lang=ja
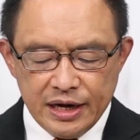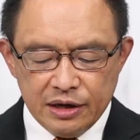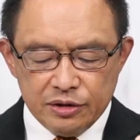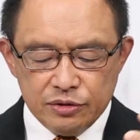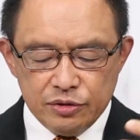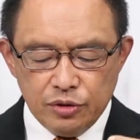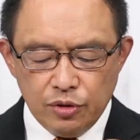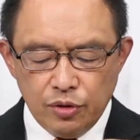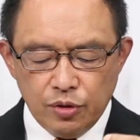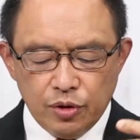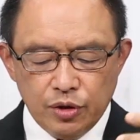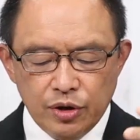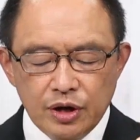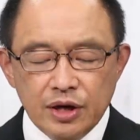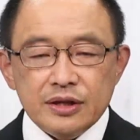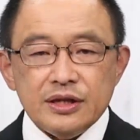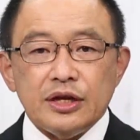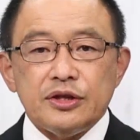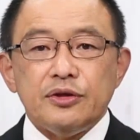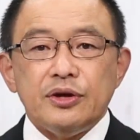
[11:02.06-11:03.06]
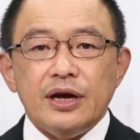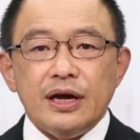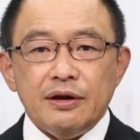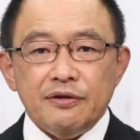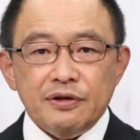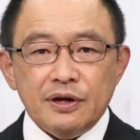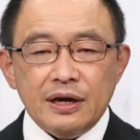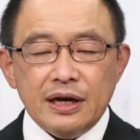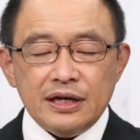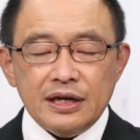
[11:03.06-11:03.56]
画をたとえ
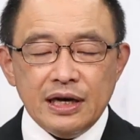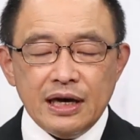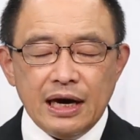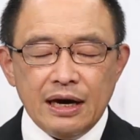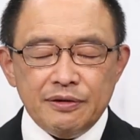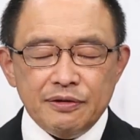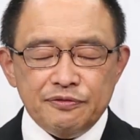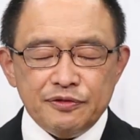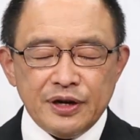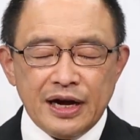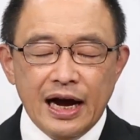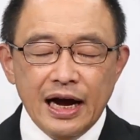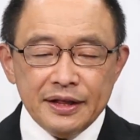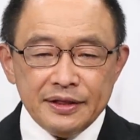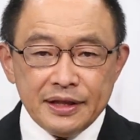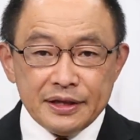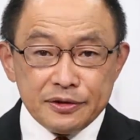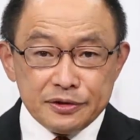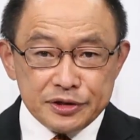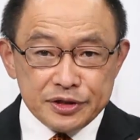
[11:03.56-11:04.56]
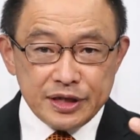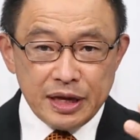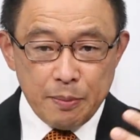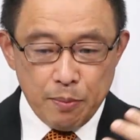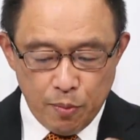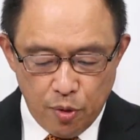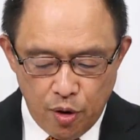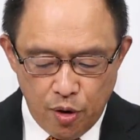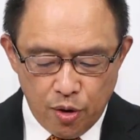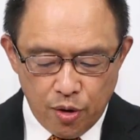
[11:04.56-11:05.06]
それがあったとして
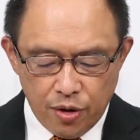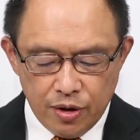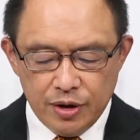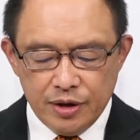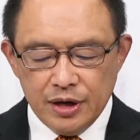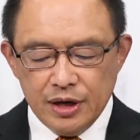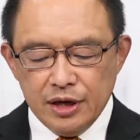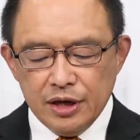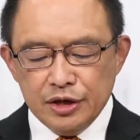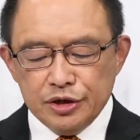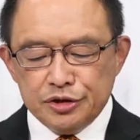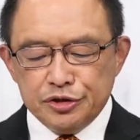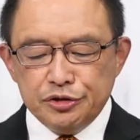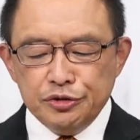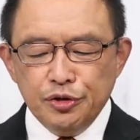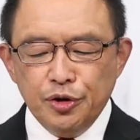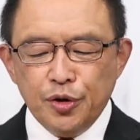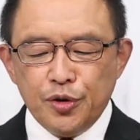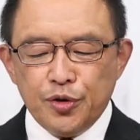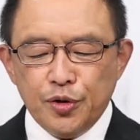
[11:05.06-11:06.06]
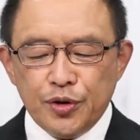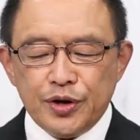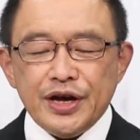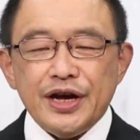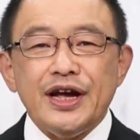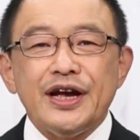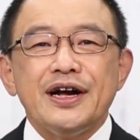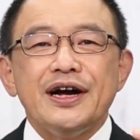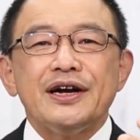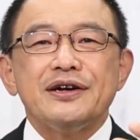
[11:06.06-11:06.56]
も主のご
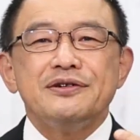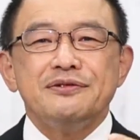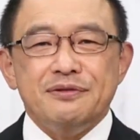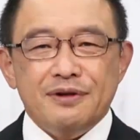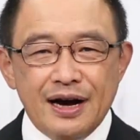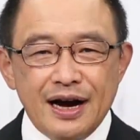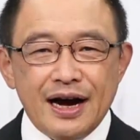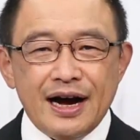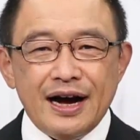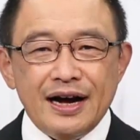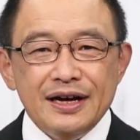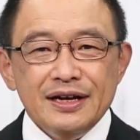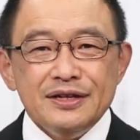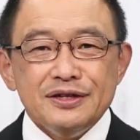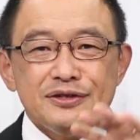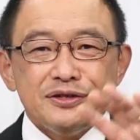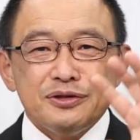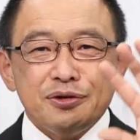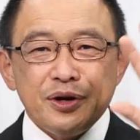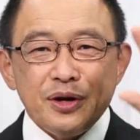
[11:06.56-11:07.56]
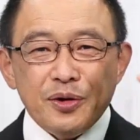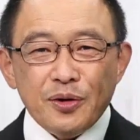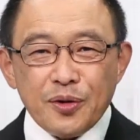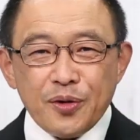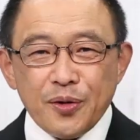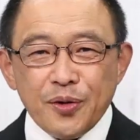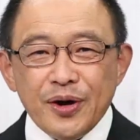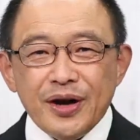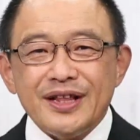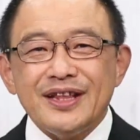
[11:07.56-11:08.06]
計画はそれを
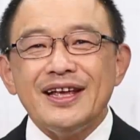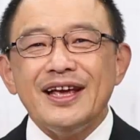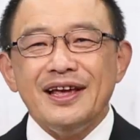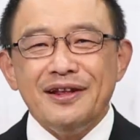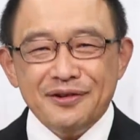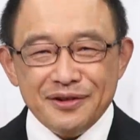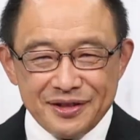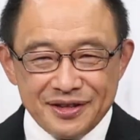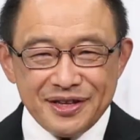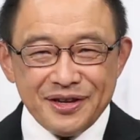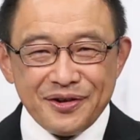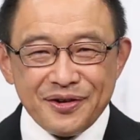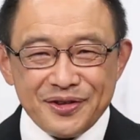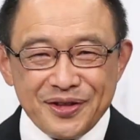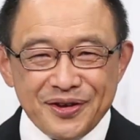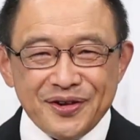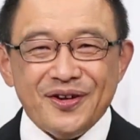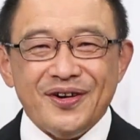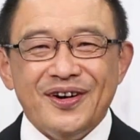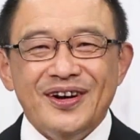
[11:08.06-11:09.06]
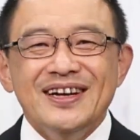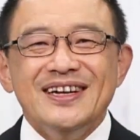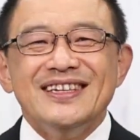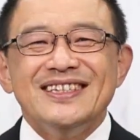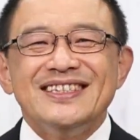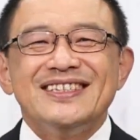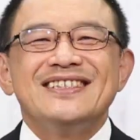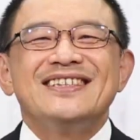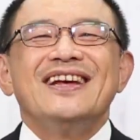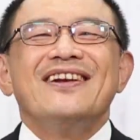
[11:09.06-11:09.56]
超えているっていうことを
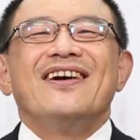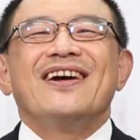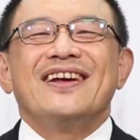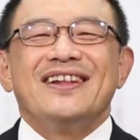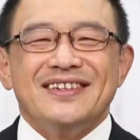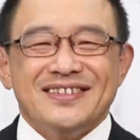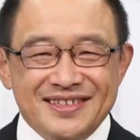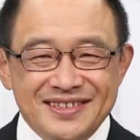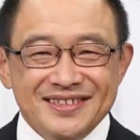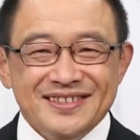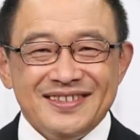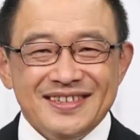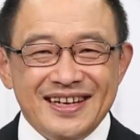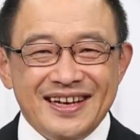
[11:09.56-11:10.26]
知ってるわけです。